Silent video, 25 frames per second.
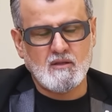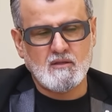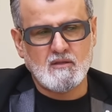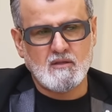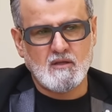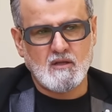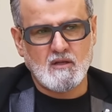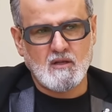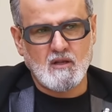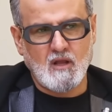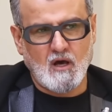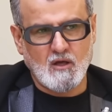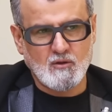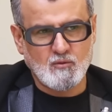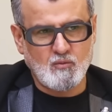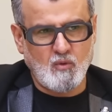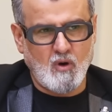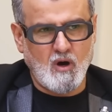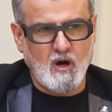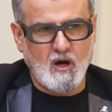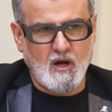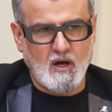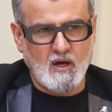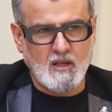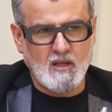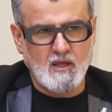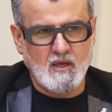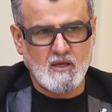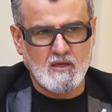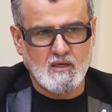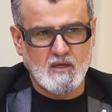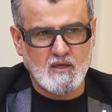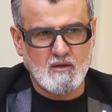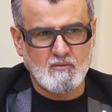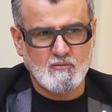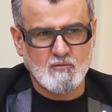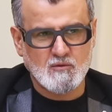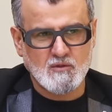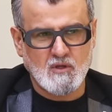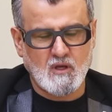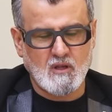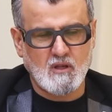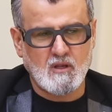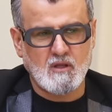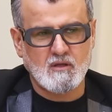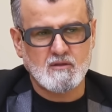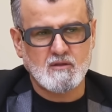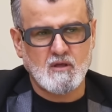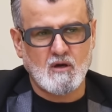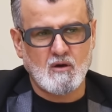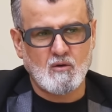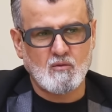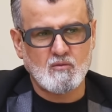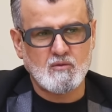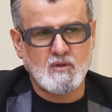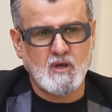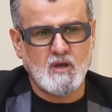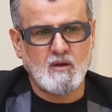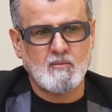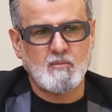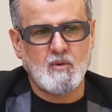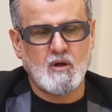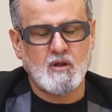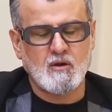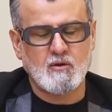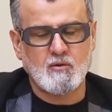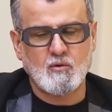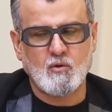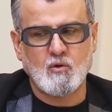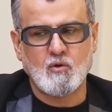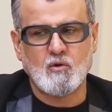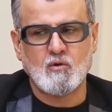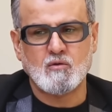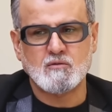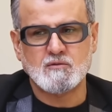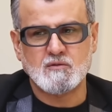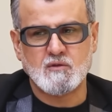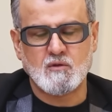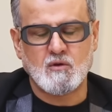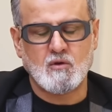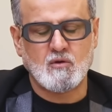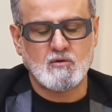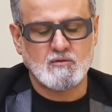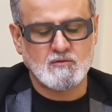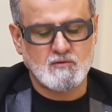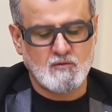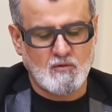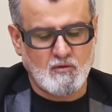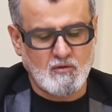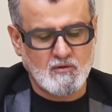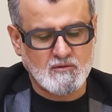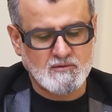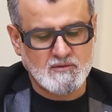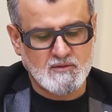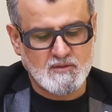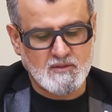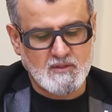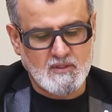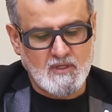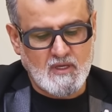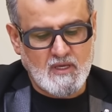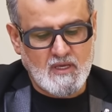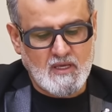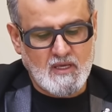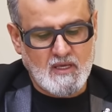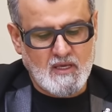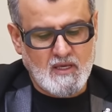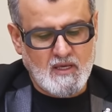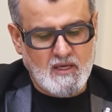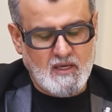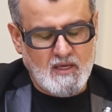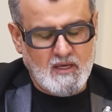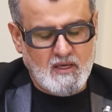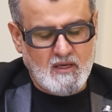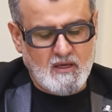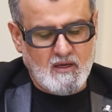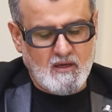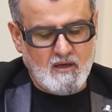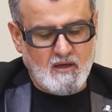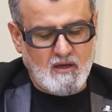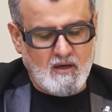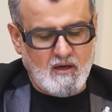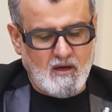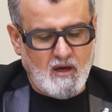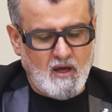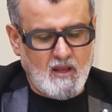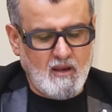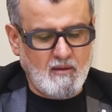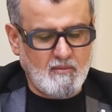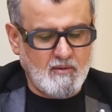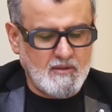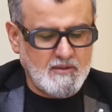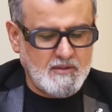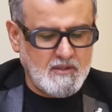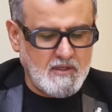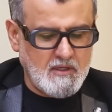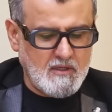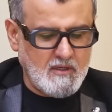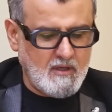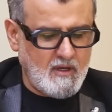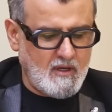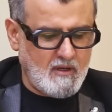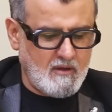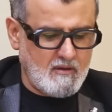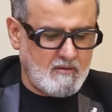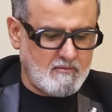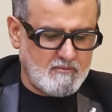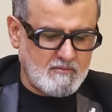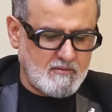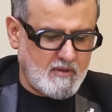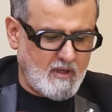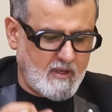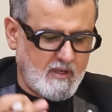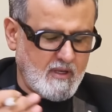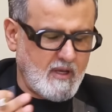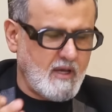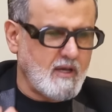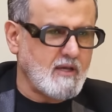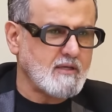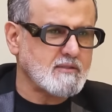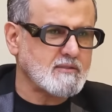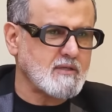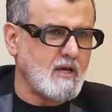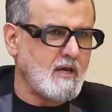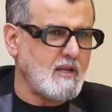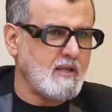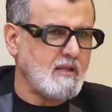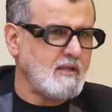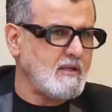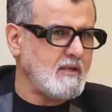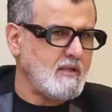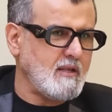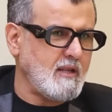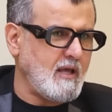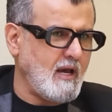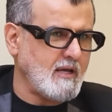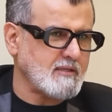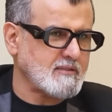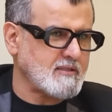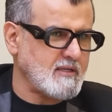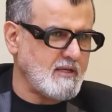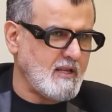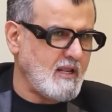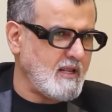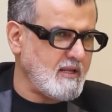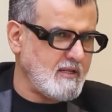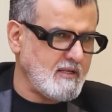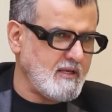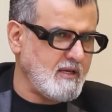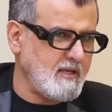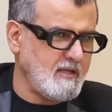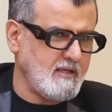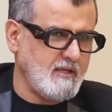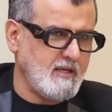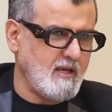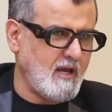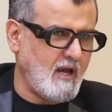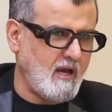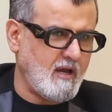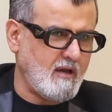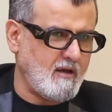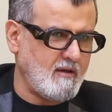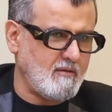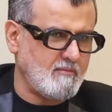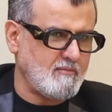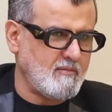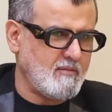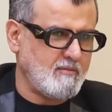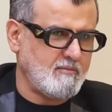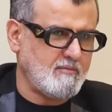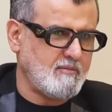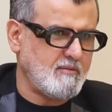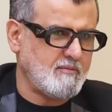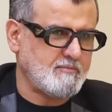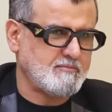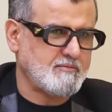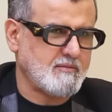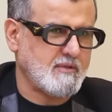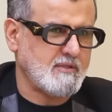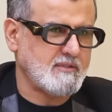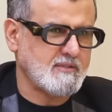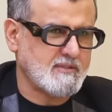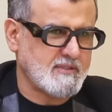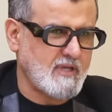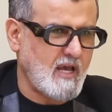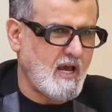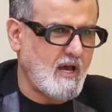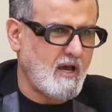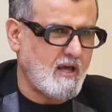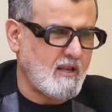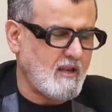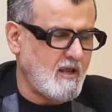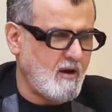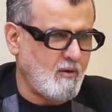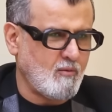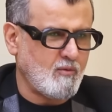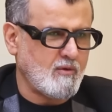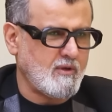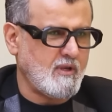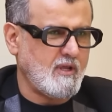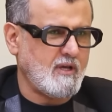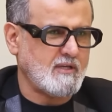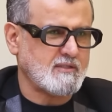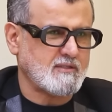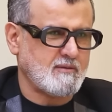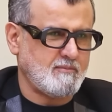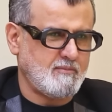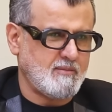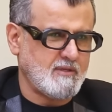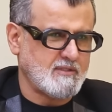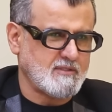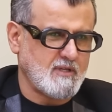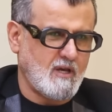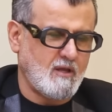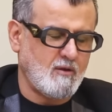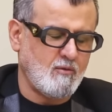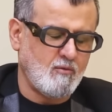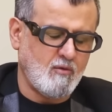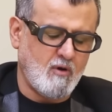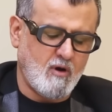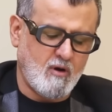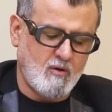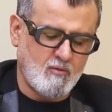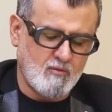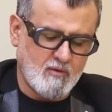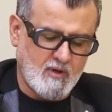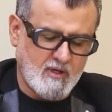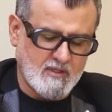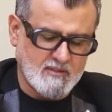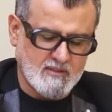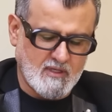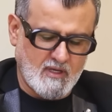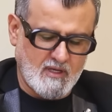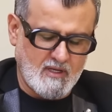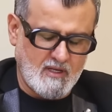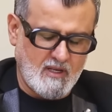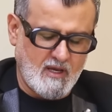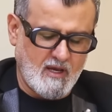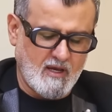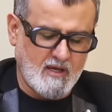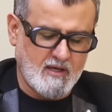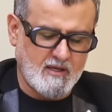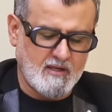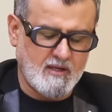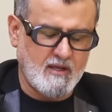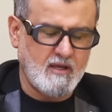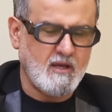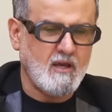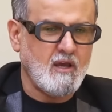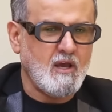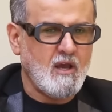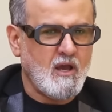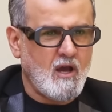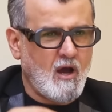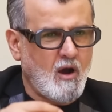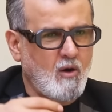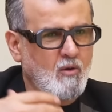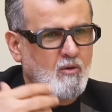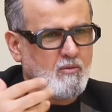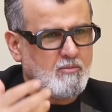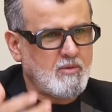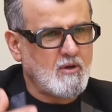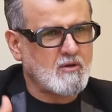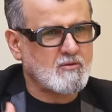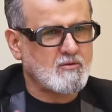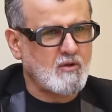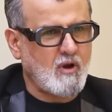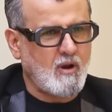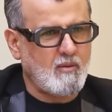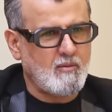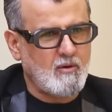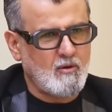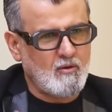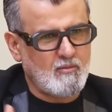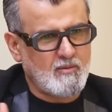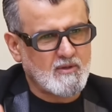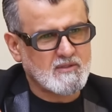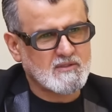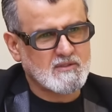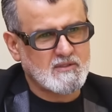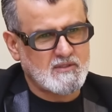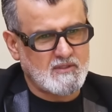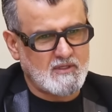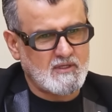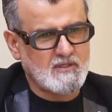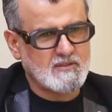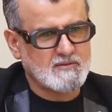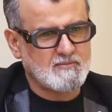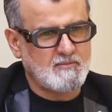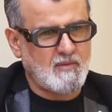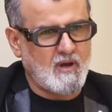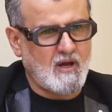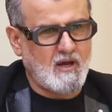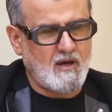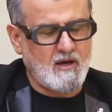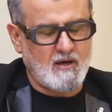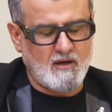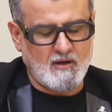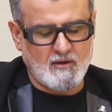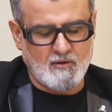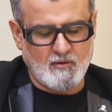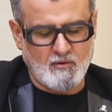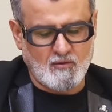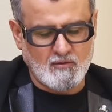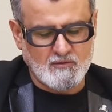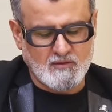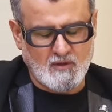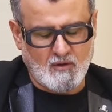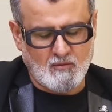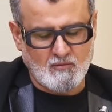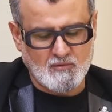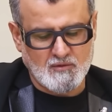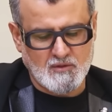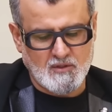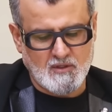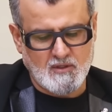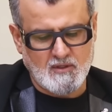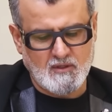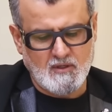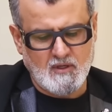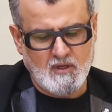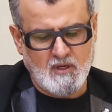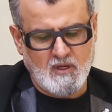الاضواء عليك مسلطه ودائما روز روز روز آه، انا بدي آه، يعني اسال الاسئله اللي هي آه، بتنسال او الناس بيسالوها او كذا الى اخره او اللي بيخطر على باله بس يسمع روز او شيء